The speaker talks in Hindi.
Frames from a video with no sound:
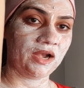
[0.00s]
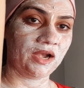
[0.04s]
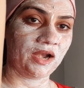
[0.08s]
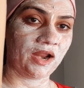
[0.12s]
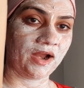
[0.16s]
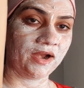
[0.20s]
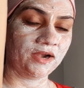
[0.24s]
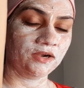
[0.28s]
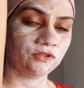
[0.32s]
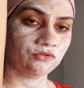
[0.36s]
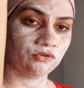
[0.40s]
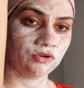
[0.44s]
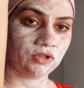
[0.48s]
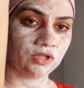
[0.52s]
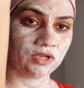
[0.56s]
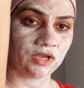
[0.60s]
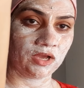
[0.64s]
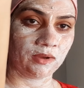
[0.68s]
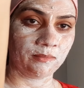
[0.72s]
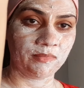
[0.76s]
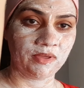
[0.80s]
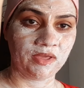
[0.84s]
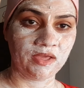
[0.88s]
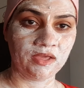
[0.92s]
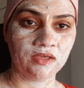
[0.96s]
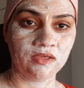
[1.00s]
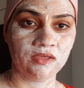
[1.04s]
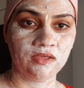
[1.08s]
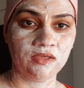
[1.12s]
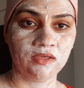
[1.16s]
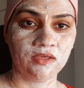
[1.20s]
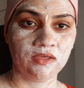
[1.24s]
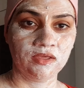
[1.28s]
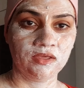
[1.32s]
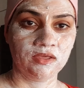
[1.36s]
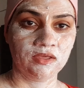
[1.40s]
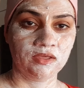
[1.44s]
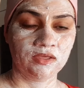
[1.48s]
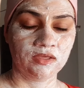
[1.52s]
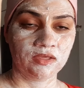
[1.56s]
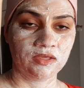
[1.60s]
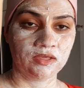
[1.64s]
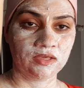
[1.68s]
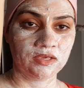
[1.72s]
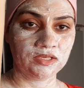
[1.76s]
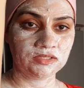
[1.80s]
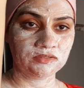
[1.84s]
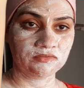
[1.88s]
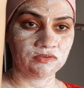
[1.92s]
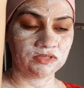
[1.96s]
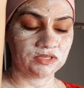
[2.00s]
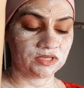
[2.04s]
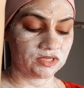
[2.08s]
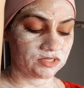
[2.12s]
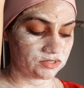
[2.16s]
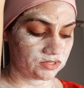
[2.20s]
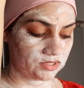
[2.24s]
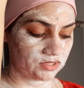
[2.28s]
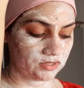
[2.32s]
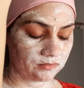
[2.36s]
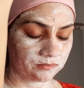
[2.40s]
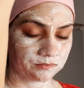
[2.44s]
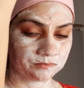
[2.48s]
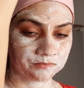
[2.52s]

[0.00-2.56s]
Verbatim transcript: लाइट थोड़ी कम है इस वजह से